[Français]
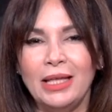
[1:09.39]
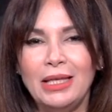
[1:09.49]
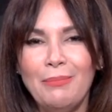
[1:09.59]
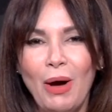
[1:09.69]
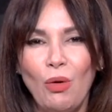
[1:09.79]

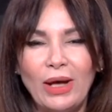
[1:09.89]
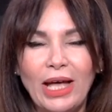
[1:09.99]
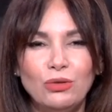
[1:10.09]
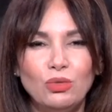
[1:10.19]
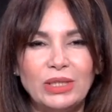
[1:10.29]
des
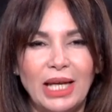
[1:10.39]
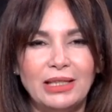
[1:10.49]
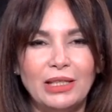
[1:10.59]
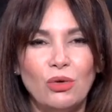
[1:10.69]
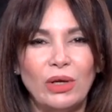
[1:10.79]
Marocains, toutes
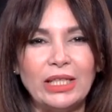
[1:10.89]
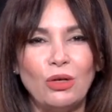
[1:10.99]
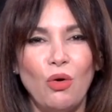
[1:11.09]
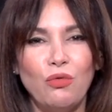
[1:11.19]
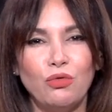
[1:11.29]
catégories
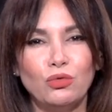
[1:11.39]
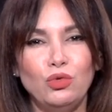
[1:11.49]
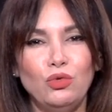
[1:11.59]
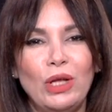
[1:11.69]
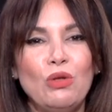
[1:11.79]
confondues.